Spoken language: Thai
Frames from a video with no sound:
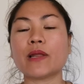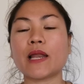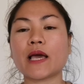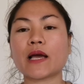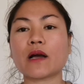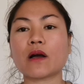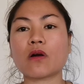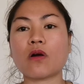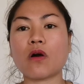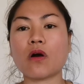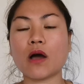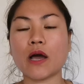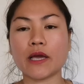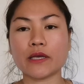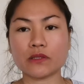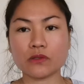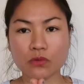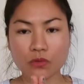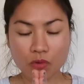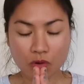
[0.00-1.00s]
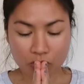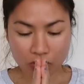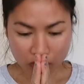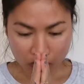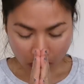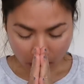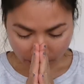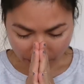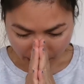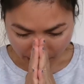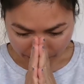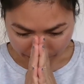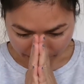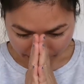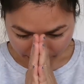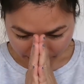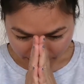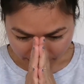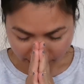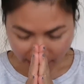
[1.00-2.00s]
วิไลก็ขอให้ทุกคนสุขภาพ
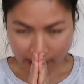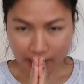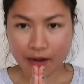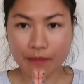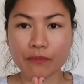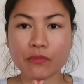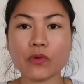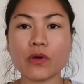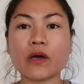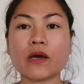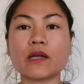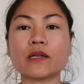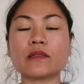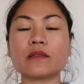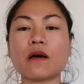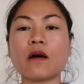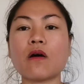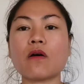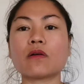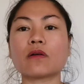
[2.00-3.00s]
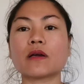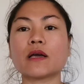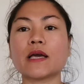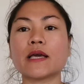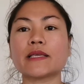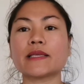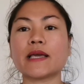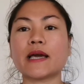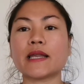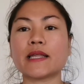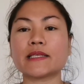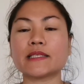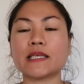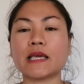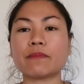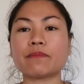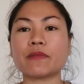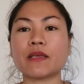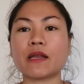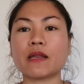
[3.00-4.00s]
แข็งแรงลำรวยเงินทอง อย่าได้
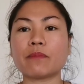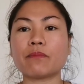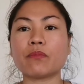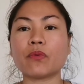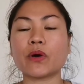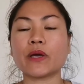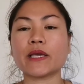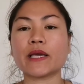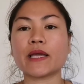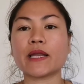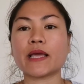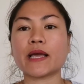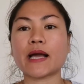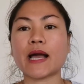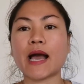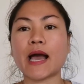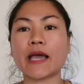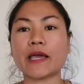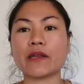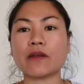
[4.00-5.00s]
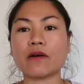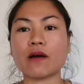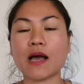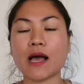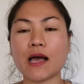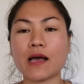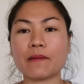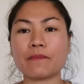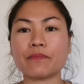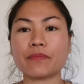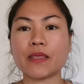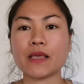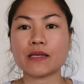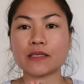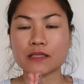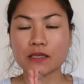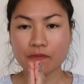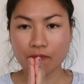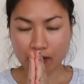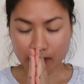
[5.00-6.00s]
เจ็บอย่าได้ป่วยอย่าได้ไข่เนาะค่ะ
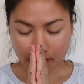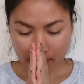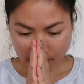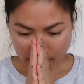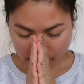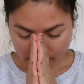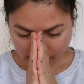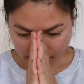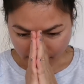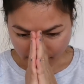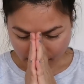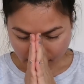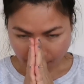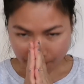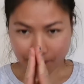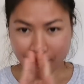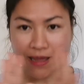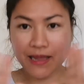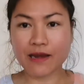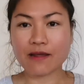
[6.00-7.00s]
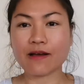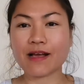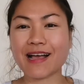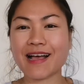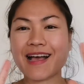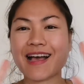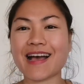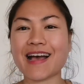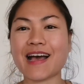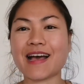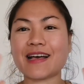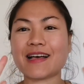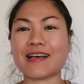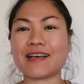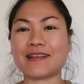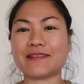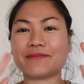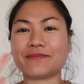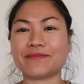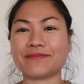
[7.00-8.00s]
สวัสดีค่ะ ไปแล้ว
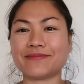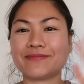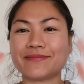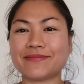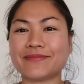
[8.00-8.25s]
ค่ะ